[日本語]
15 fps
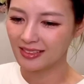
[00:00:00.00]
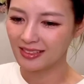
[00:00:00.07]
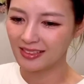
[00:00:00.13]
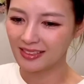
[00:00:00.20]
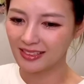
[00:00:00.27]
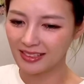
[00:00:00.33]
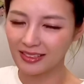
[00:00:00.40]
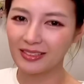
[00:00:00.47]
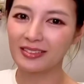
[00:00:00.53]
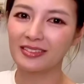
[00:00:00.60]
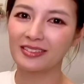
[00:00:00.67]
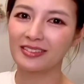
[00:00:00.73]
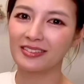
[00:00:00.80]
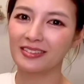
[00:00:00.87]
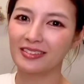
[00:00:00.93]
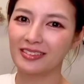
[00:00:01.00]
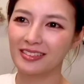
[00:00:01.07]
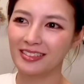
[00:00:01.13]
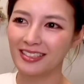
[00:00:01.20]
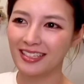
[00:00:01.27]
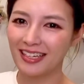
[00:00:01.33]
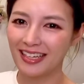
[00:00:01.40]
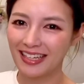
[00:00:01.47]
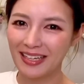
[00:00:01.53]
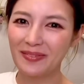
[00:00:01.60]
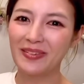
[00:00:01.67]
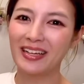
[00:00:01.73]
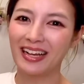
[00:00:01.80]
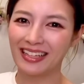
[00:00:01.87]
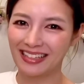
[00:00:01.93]
する
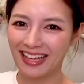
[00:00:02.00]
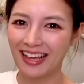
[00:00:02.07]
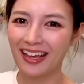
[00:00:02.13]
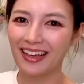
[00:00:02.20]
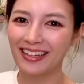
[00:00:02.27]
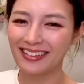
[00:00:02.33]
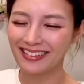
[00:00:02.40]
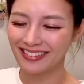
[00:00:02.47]
日々がね、